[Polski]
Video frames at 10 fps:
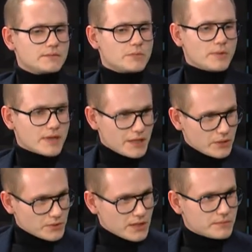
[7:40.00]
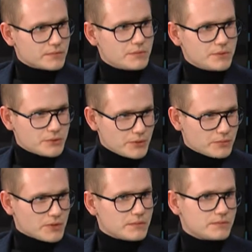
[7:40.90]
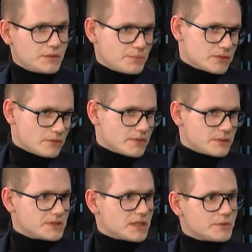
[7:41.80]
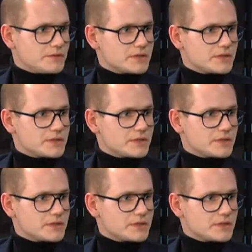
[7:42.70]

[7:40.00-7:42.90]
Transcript: pomagają nam, kibicują nam i pracują razem z nami.